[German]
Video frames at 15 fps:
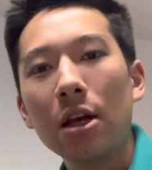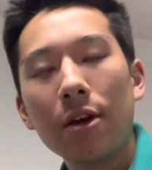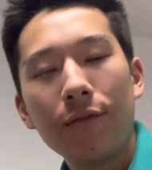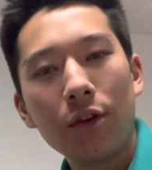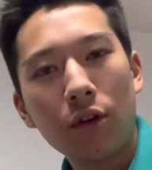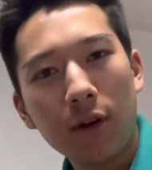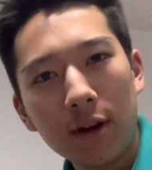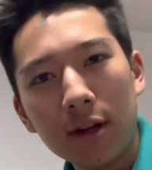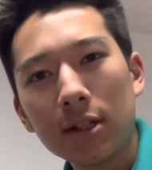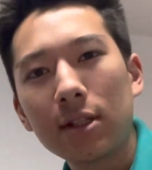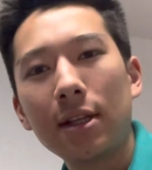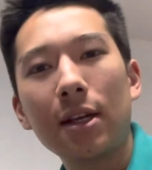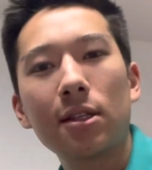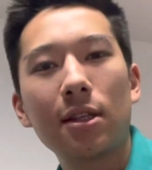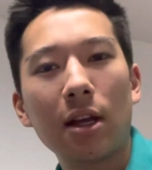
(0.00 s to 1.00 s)
wir können ins
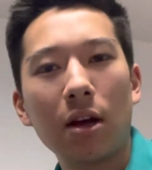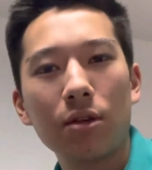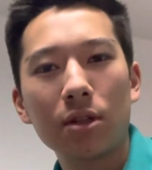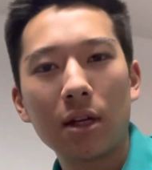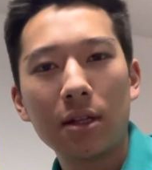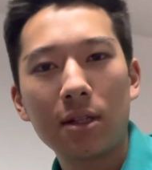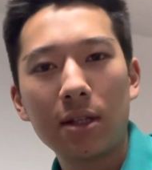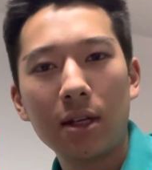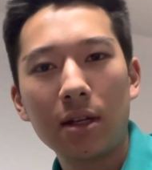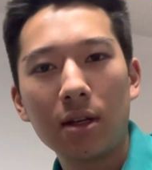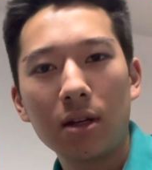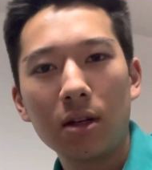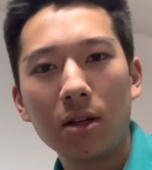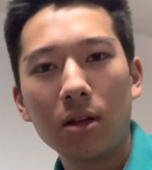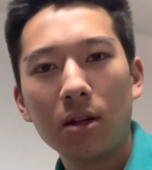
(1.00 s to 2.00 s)
nächste Haus
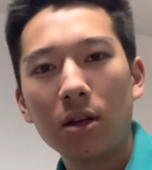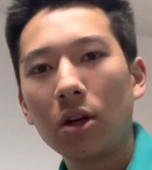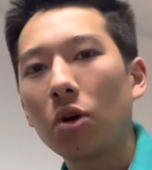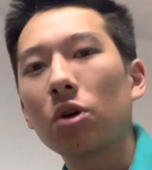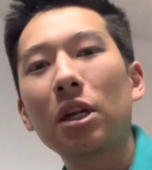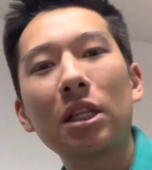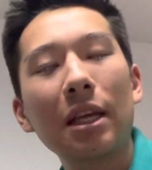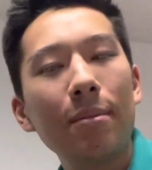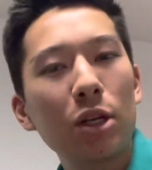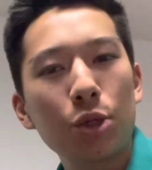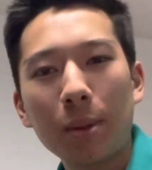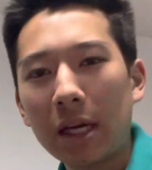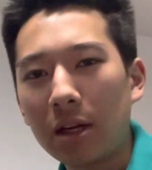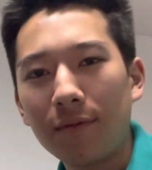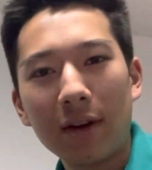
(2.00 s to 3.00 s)
einziehen oder
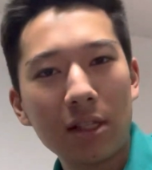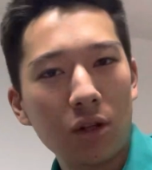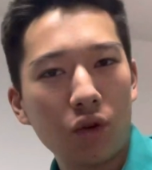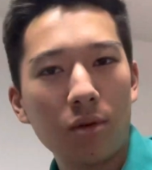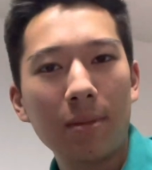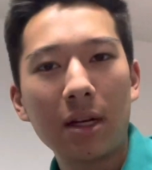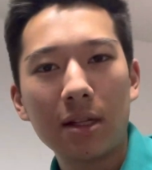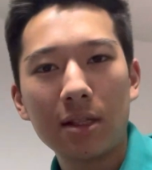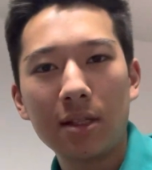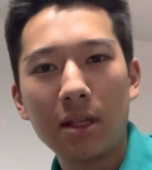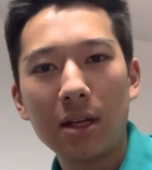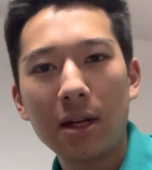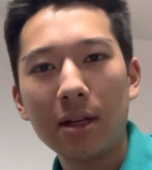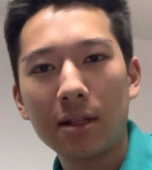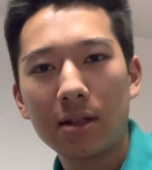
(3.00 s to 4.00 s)
dementsprechend, was auch immer das
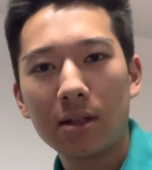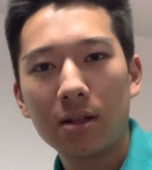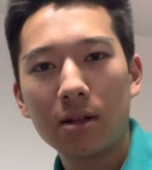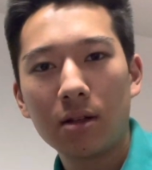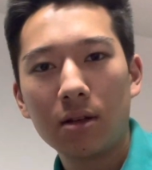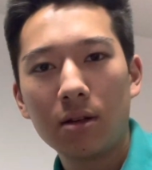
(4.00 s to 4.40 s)
Ziel ist.